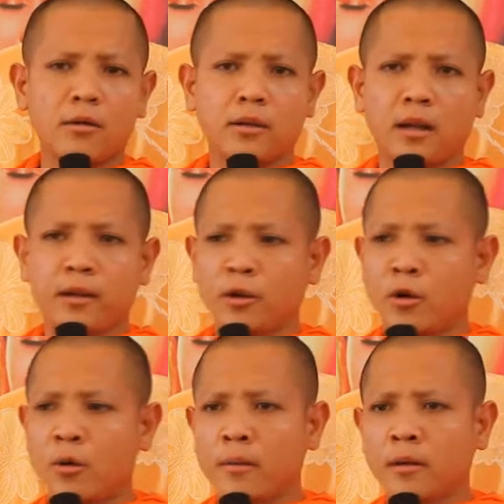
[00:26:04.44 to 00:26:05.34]
đôi chia
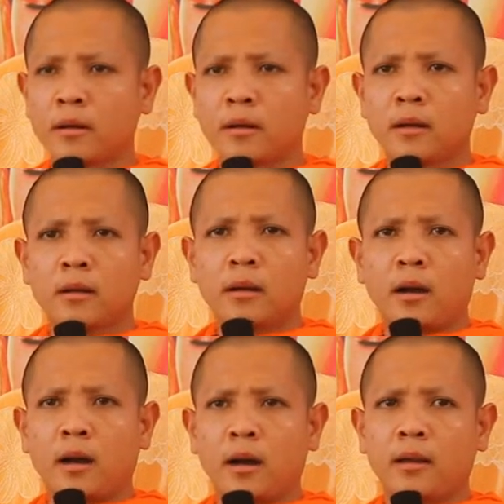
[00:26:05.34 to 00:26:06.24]
nhôm
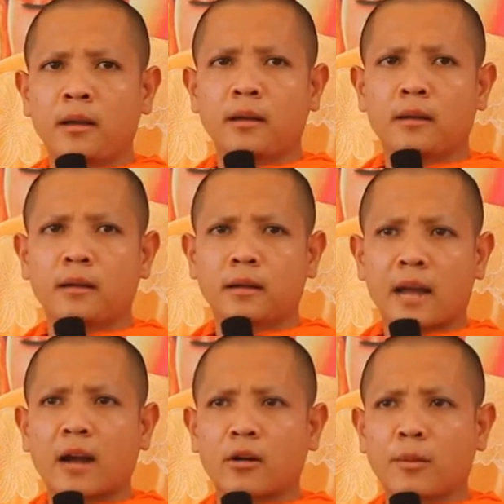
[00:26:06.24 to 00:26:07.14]
cái
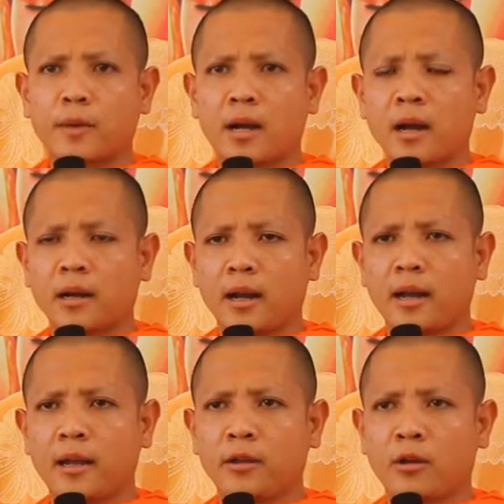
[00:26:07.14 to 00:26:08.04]
nạ cột rơm cái
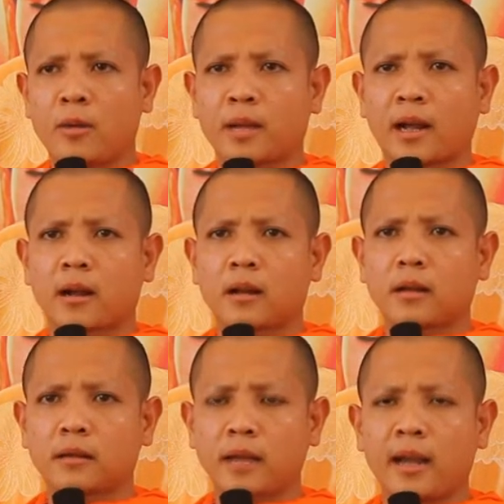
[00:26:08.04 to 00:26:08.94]
đây nhôm đại
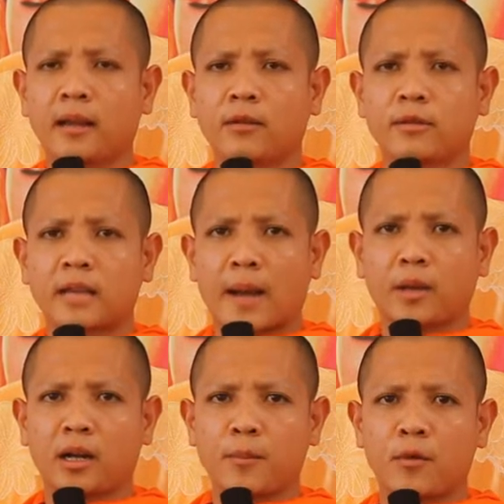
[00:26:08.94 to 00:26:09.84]
tê tu sạp
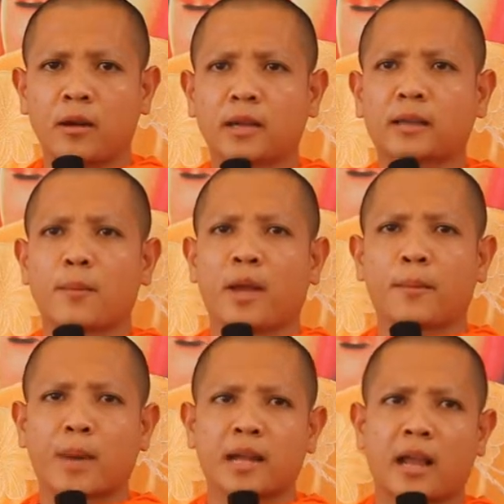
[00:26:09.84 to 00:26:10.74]
từ này muốn sắt tại
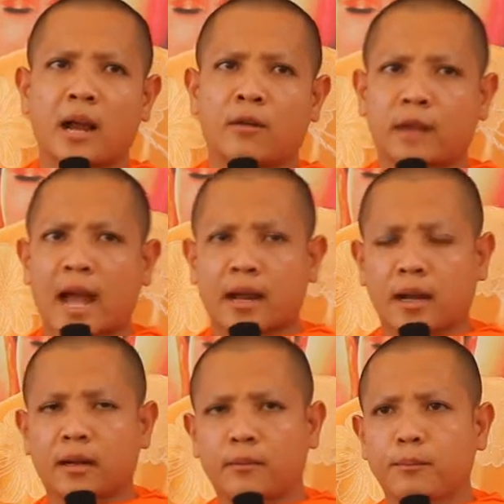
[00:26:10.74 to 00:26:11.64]
miền pan nhà nó cá
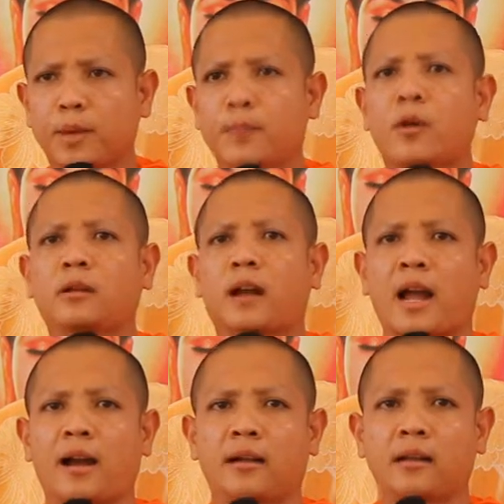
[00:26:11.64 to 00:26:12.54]
cất vì môn là
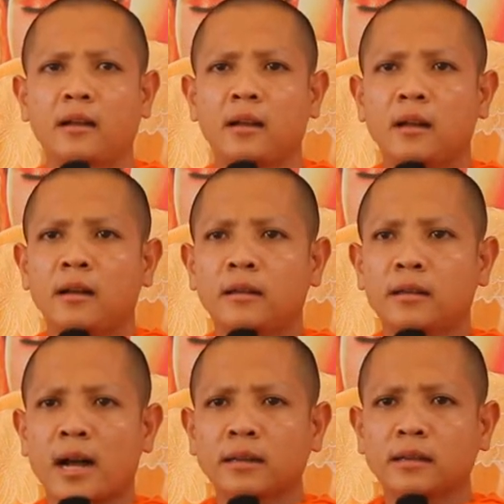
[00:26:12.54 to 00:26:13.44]
hài
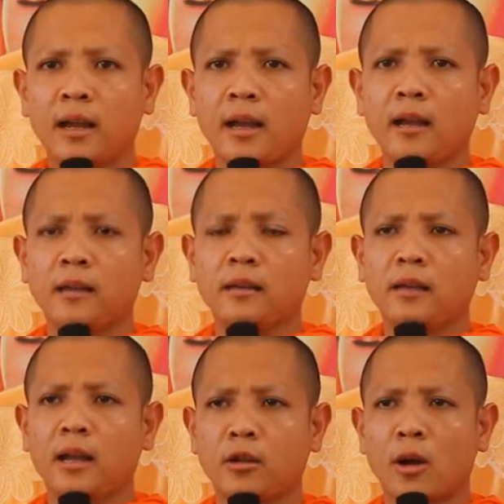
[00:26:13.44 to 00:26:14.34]
chẳng tê
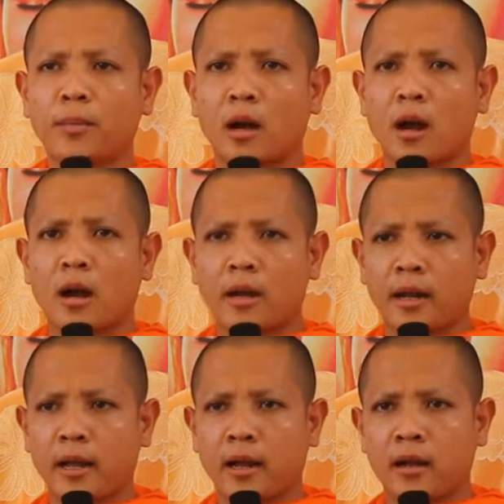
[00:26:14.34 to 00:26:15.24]
nhiệt nhôm tầng ọc
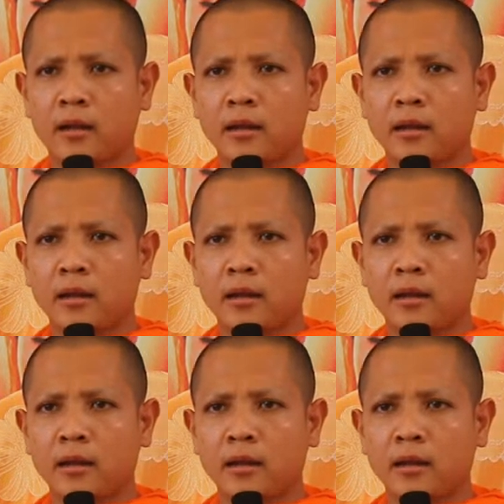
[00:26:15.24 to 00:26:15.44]
nia